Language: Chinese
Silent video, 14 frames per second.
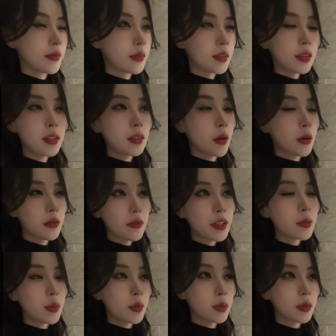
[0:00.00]
那小号为
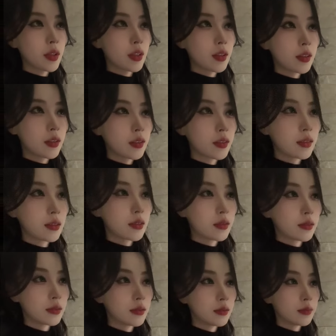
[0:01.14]
什么不能？因为
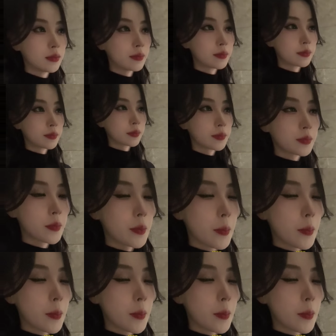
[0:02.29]
我没有大号啊。